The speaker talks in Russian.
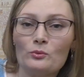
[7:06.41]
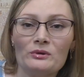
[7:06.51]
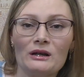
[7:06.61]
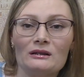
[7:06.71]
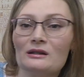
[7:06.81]
У
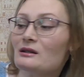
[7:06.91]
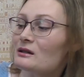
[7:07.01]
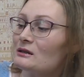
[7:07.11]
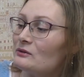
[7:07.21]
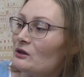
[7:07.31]
меня три
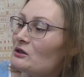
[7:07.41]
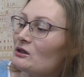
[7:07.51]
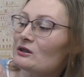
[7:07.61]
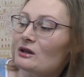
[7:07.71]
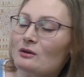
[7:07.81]

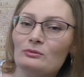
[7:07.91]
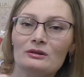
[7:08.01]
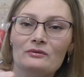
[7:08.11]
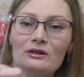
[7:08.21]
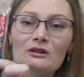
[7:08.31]
расцветки, и я бы,
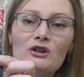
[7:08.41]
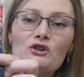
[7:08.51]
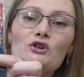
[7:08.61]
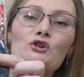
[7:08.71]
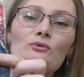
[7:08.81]
наверное,
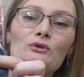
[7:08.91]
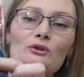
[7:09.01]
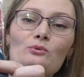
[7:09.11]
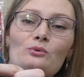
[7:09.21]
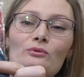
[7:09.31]
даже еще вот
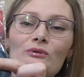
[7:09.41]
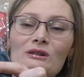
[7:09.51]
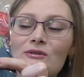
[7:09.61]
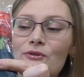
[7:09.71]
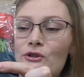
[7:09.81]
такую вот
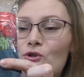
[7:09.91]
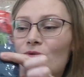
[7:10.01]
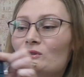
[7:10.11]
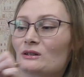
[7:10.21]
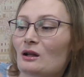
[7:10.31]

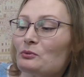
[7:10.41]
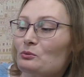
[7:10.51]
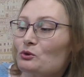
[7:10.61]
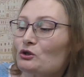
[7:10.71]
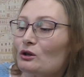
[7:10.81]
расцветочку взяла,
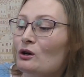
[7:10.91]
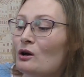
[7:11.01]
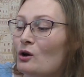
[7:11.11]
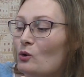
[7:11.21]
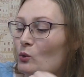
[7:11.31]
потому что
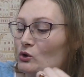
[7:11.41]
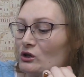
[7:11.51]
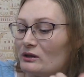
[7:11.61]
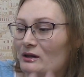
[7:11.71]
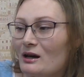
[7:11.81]

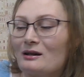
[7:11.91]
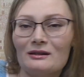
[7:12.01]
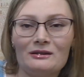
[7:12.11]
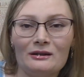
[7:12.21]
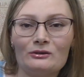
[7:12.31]
очень
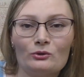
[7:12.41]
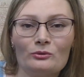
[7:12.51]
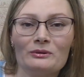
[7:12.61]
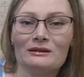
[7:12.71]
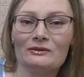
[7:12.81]
ярко. Те, кто
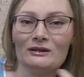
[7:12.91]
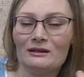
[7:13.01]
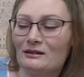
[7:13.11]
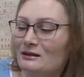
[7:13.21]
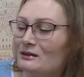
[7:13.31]
любят цвет
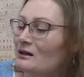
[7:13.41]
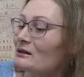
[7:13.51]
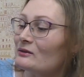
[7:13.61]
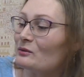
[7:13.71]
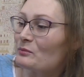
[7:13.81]
индиго,
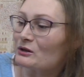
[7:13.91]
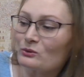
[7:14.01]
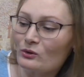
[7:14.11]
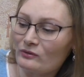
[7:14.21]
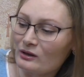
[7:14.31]
цвет
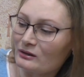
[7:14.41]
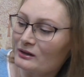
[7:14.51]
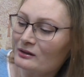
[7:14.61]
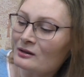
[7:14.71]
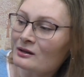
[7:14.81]
морской
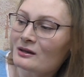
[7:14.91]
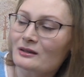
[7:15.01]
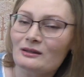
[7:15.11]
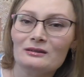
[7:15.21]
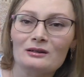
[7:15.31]
волны,
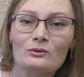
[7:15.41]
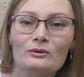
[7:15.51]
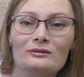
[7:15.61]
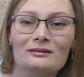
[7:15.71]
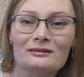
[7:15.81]
их
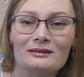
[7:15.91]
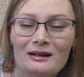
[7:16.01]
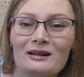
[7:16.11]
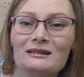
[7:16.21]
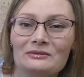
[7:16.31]
такой,
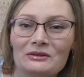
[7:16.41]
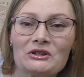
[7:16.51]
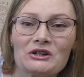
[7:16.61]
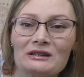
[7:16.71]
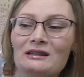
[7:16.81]
такая
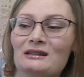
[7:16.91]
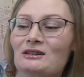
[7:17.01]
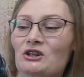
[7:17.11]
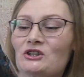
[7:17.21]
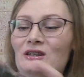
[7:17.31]
расцветочка
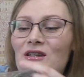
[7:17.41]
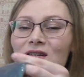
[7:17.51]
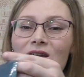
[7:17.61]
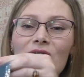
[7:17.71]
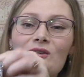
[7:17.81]
однозначно не
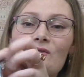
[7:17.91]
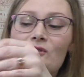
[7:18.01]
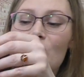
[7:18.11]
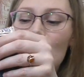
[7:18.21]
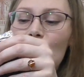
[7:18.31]
оставит
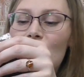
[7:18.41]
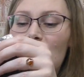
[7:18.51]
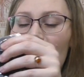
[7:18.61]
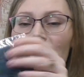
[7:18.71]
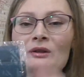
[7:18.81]
равнодушными.